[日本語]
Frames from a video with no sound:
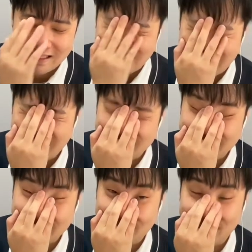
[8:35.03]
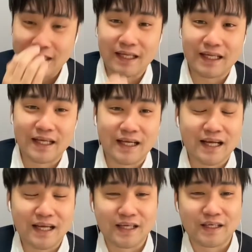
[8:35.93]
はい、てなわけで、
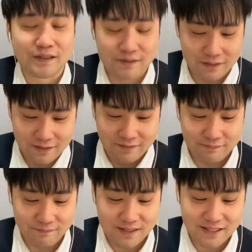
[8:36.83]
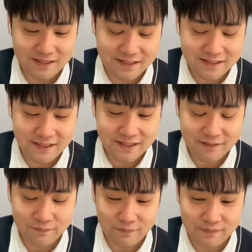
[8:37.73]
はい。まあ、ガチャ結果
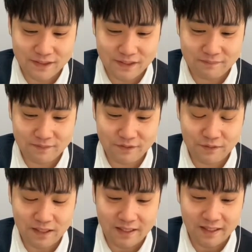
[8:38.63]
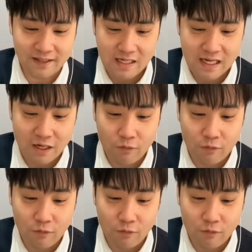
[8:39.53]
でもお待ちしましょうか。はい。あ、ほ